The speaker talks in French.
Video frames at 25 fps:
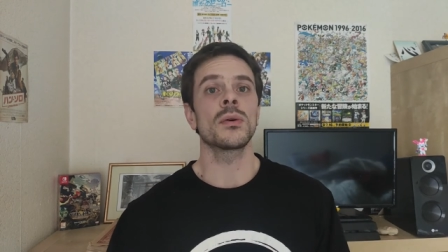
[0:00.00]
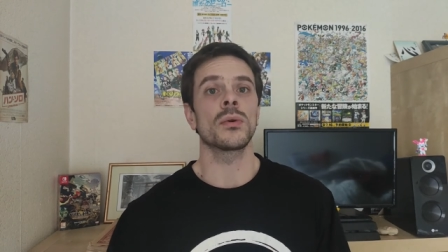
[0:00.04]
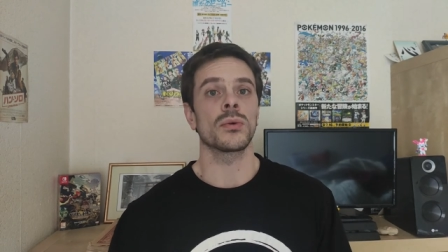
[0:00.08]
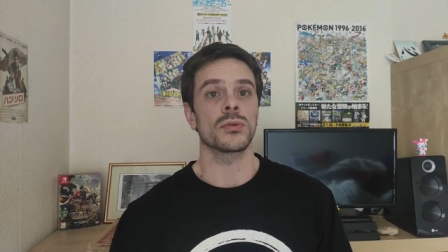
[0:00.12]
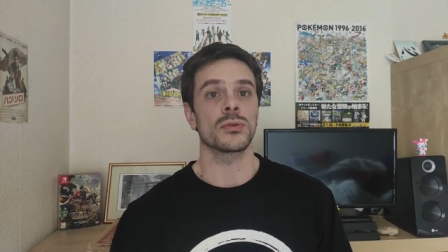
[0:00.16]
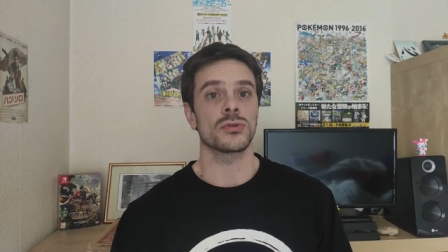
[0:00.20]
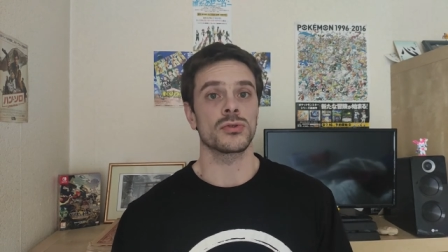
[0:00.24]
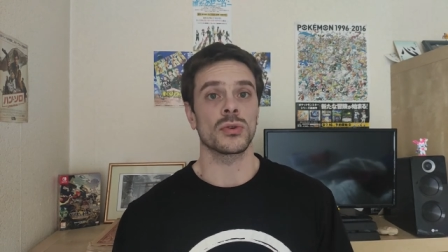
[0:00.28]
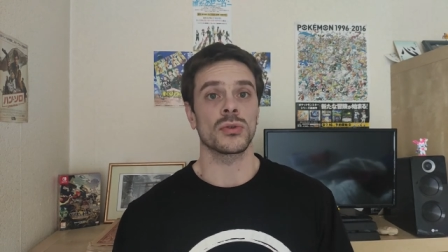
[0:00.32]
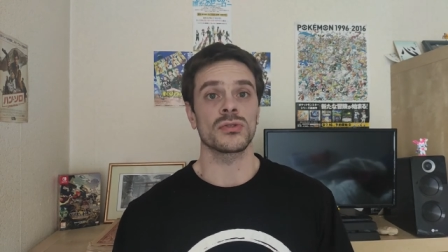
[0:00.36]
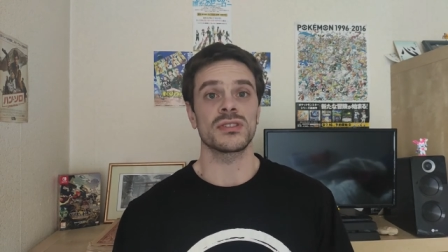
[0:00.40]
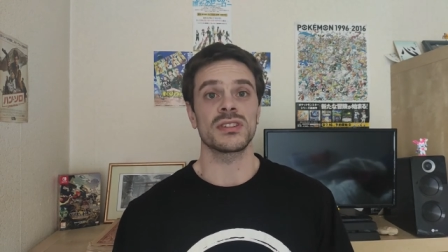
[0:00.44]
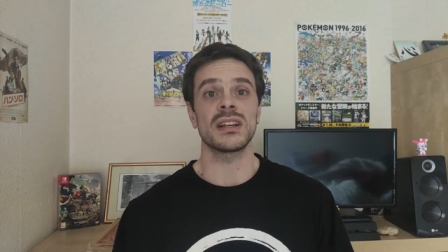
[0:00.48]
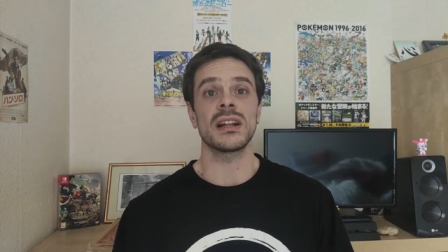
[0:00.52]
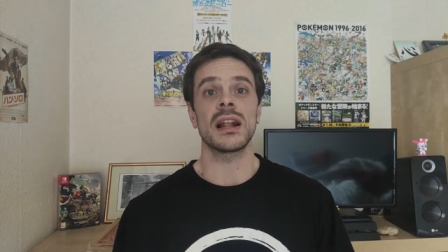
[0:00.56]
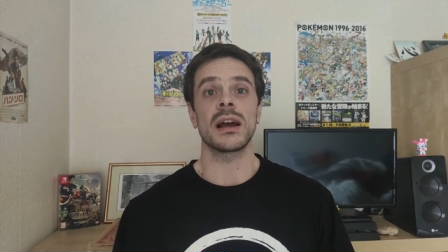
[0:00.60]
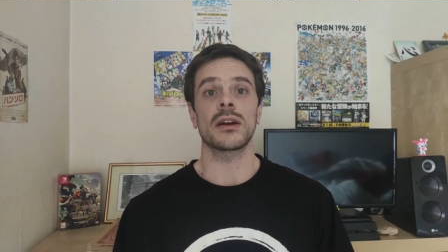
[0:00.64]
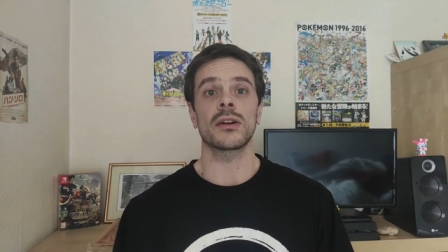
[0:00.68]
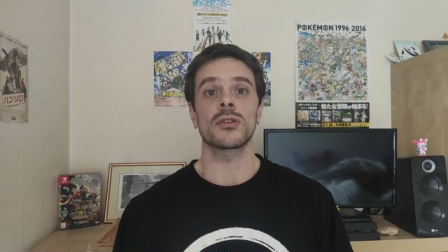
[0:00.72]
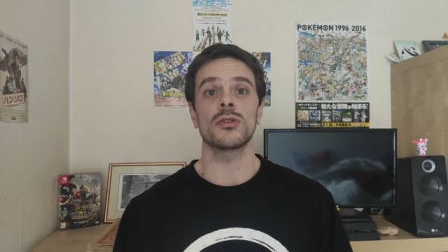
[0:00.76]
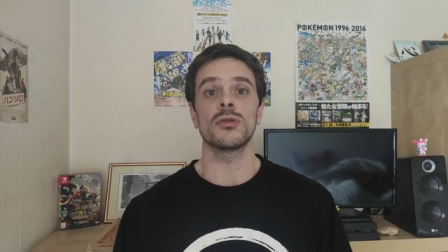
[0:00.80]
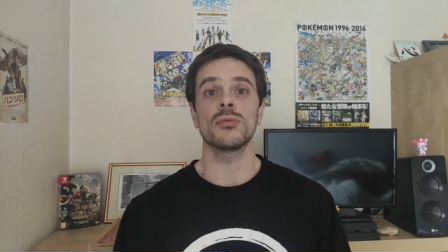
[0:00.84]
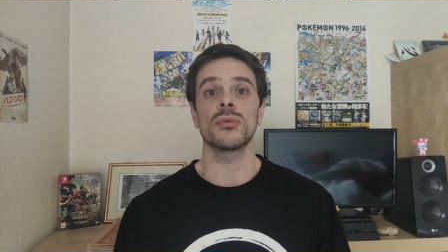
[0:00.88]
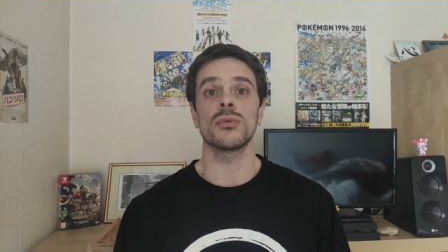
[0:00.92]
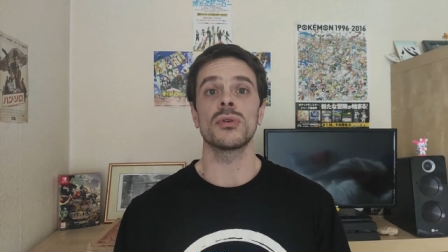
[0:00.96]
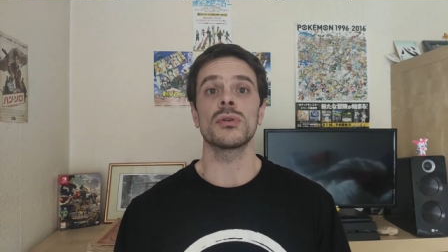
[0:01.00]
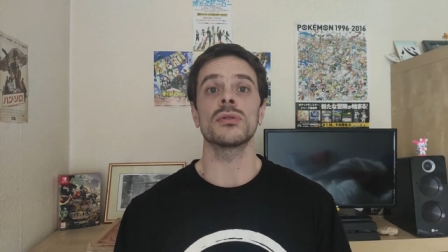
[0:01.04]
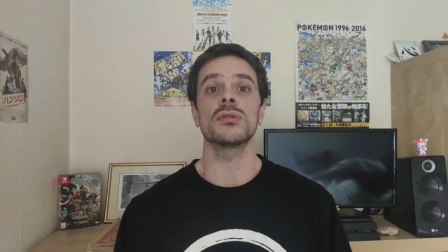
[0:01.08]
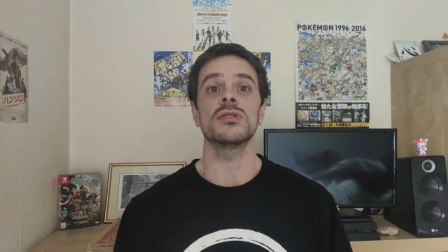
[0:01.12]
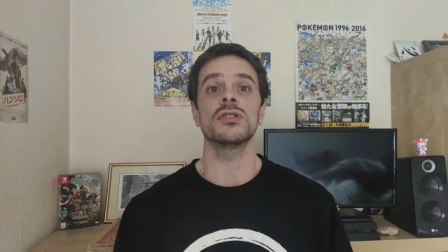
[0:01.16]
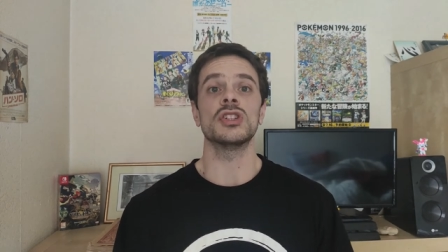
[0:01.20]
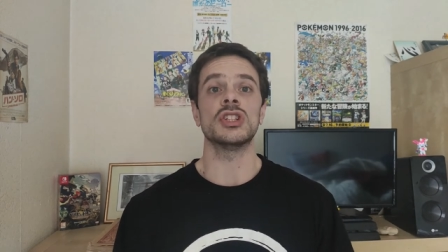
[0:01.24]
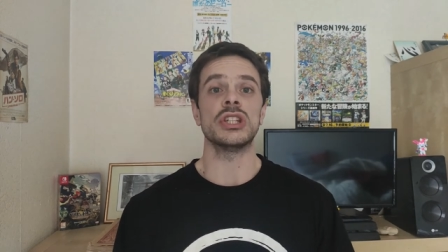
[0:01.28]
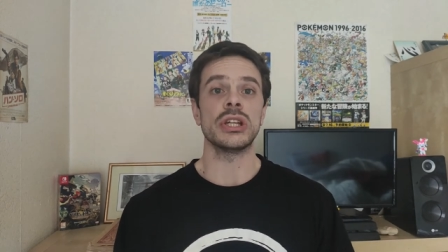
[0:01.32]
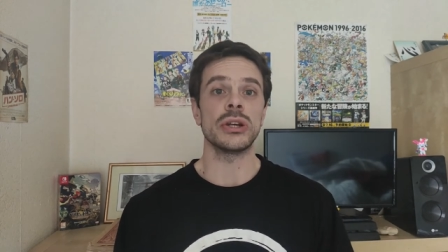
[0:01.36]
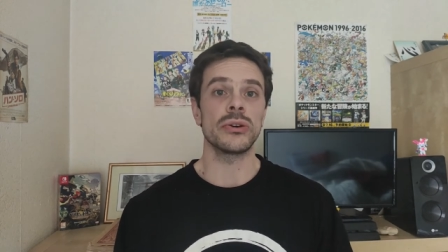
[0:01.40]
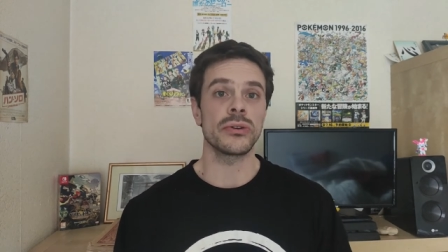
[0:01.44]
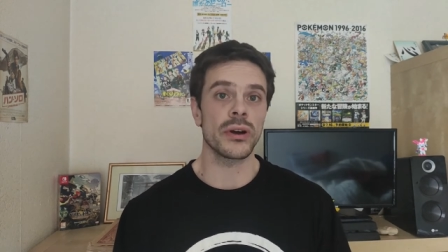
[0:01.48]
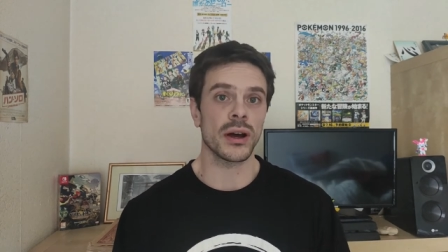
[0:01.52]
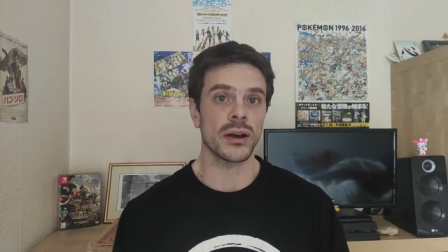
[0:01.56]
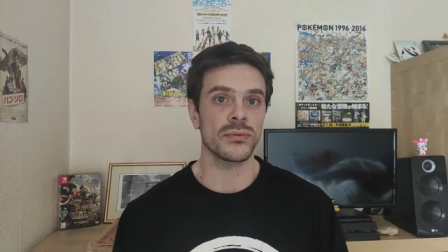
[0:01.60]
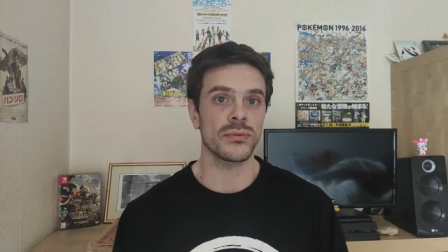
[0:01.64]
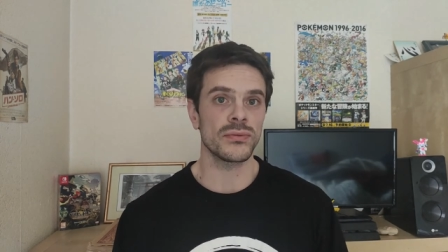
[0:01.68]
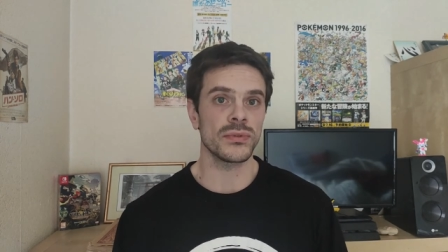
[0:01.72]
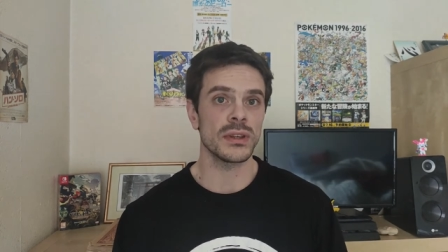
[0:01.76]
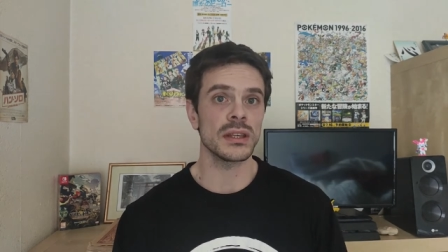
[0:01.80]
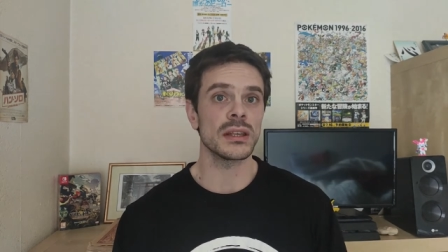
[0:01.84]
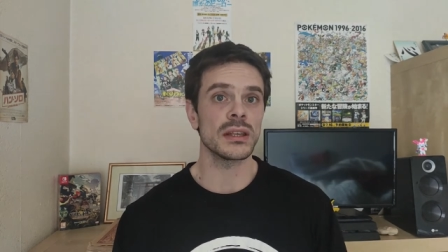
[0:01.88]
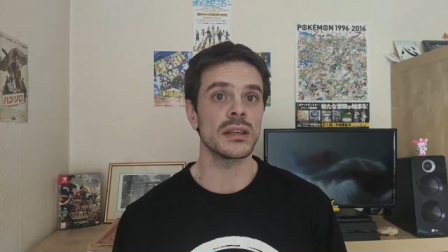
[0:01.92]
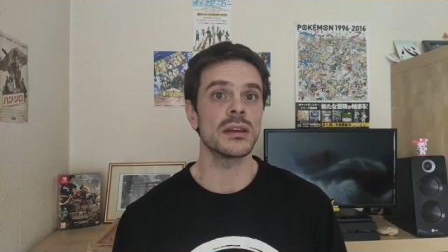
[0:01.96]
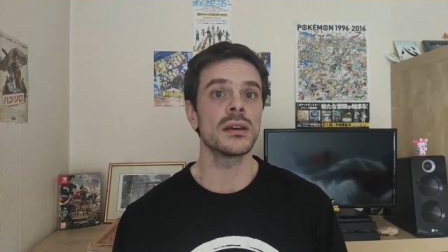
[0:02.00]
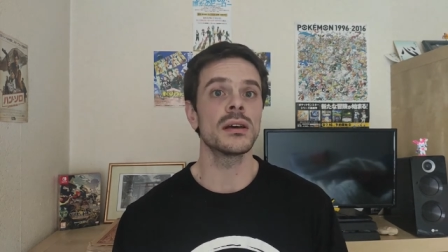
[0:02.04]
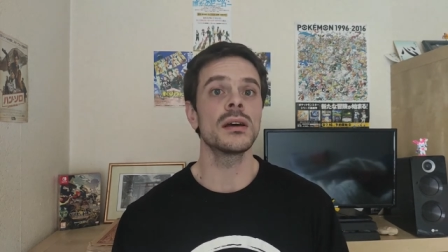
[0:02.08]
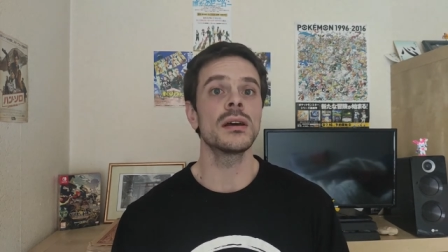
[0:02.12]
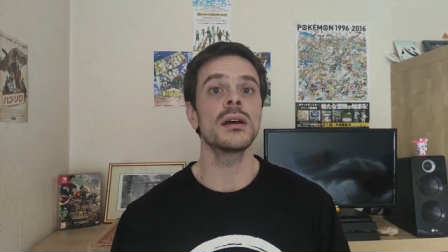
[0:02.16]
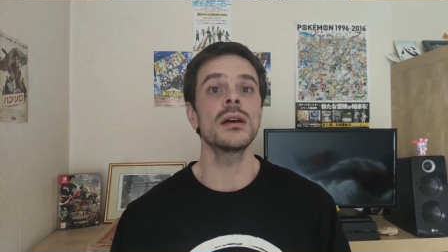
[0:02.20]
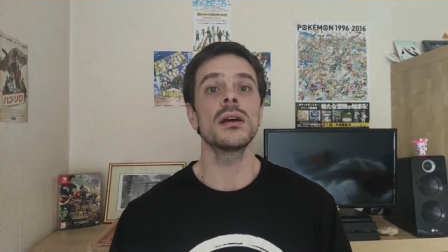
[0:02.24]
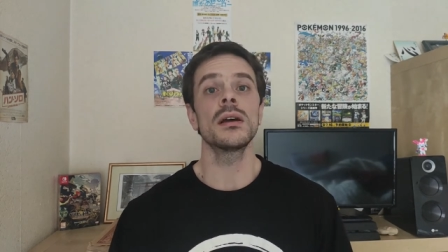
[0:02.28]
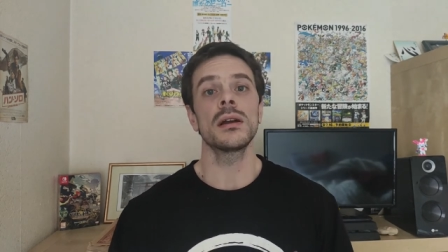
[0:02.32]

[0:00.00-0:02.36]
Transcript: on sort aussi l'argument géographique,